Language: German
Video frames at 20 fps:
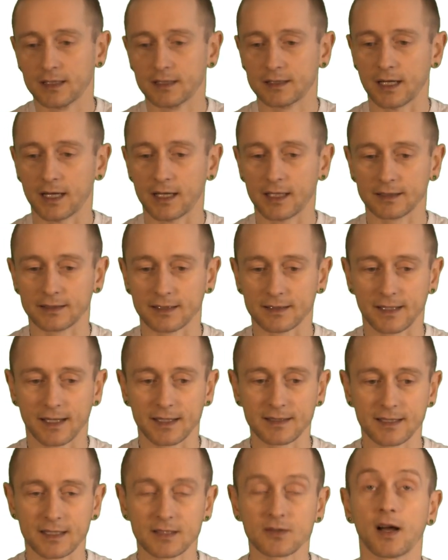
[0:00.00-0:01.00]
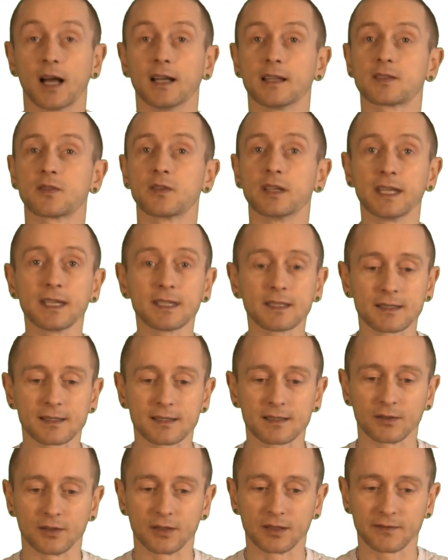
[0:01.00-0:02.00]
Tja, das heißt also alles und
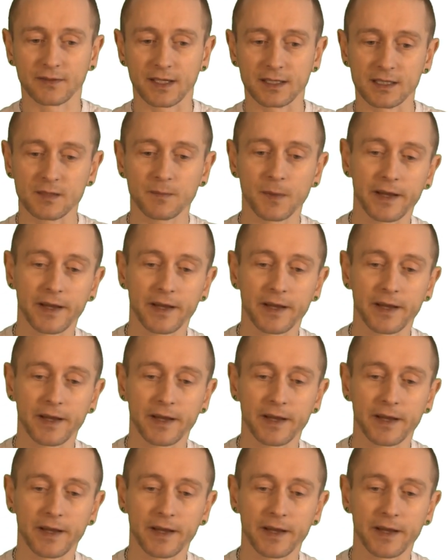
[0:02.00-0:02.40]
nichts und wenn nicht